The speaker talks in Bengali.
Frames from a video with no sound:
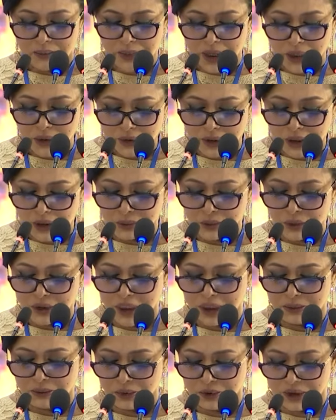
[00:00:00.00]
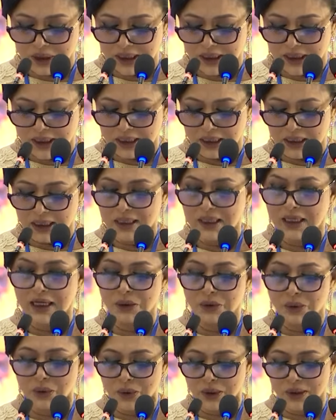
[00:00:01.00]
মাননীয় প্রধানমন্ত্রীকে
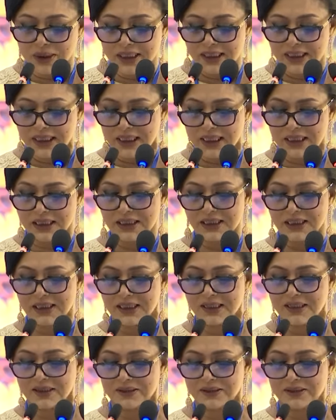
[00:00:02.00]
কৃতজ্ঞতা জানাচ্ছি